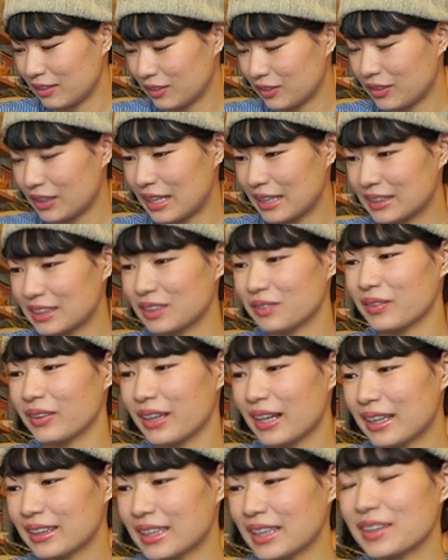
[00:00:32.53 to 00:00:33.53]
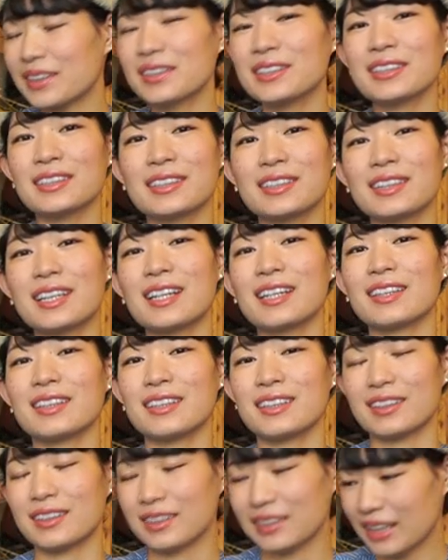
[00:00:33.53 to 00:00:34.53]
の遊びが楽しくな
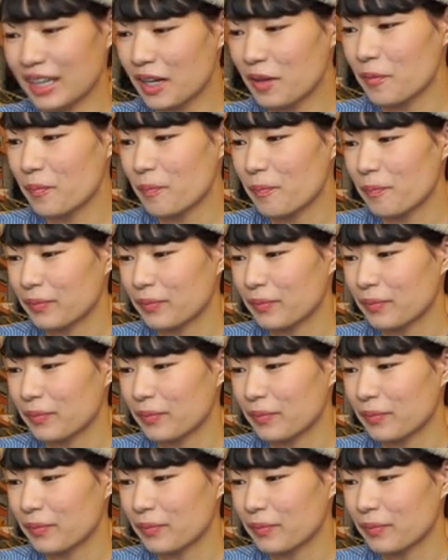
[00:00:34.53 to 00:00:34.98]
るような